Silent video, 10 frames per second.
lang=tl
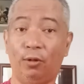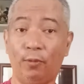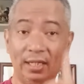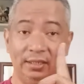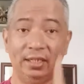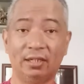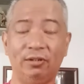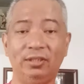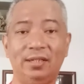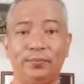1 year
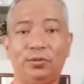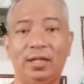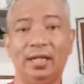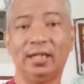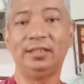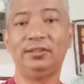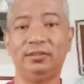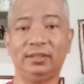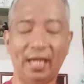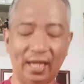old na po kaagad
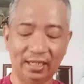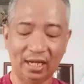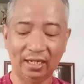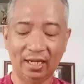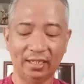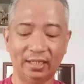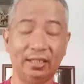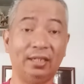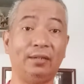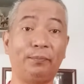yun. Kaya
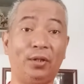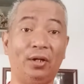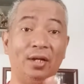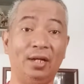nagaganyan lang po.